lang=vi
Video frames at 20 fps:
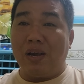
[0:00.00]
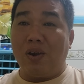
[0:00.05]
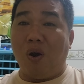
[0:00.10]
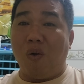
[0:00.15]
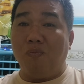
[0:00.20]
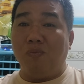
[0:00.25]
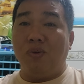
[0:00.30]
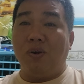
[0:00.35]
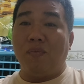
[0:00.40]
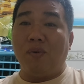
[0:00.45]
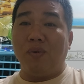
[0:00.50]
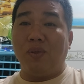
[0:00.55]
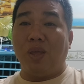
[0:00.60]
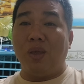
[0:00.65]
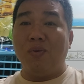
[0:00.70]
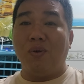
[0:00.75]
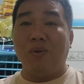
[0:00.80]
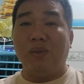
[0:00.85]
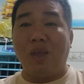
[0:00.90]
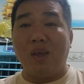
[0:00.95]
cái khung nó bao
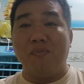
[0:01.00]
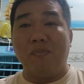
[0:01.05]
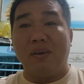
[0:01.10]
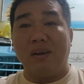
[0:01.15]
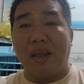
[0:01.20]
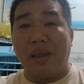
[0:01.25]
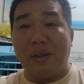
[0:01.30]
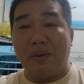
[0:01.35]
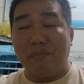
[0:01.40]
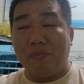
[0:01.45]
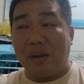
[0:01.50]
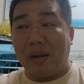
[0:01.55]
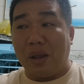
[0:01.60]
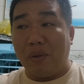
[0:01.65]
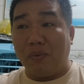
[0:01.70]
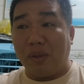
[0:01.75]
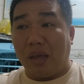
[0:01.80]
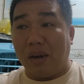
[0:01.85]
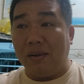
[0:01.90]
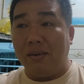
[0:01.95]
nhiêu bao nhiêu mình đi mình
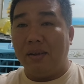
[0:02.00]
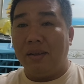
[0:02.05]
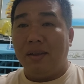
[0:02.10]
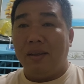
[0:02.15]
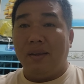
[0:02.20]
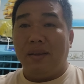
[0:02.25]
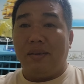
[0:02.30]
điều chỉnh